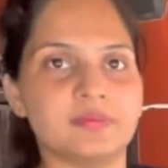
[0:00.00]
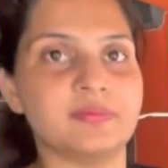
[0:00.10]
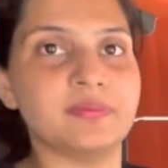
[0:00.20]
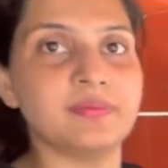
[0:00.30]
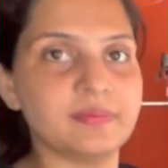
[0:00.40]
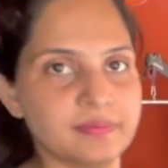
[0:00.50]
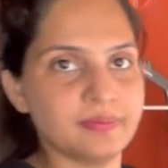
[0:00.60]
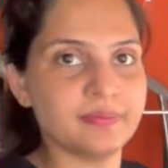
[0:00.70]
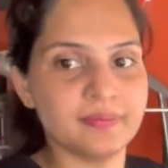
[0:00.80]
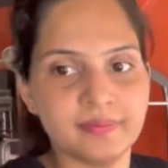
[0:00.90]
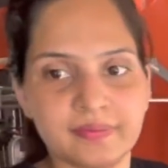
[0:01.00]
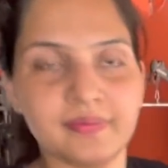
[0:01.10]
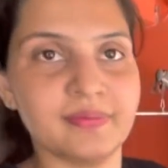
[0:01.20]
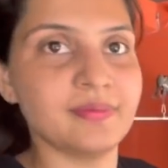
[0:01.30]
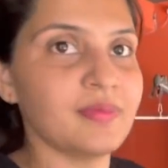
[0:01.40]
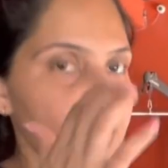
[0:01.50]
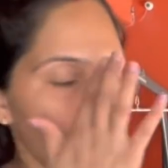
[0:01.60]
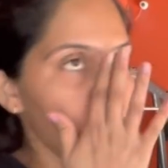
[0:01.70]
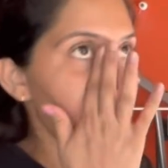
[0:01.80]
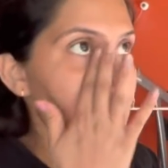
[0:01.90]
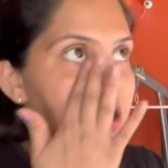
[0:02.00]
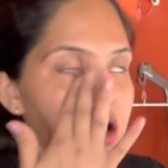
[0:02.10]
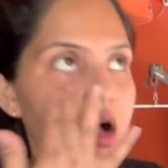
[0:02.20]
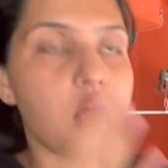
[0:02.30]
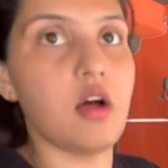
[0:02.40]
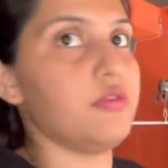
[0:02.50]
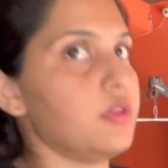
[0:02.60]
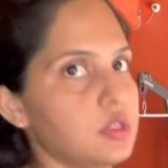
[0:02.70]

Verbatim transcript: आज एक साल के बाद आई है ना तो ट्रेडमिल पे दोबारा हाँ,